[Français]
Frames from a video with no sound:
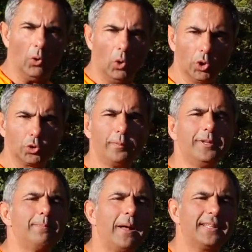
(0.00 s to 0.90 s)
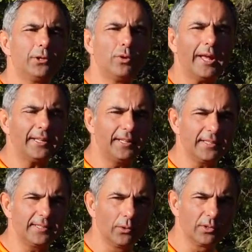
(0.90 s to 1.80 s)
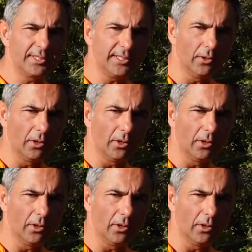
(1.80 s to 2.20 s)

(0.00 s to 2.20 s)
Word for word: Autre petite particularité, c'est aussi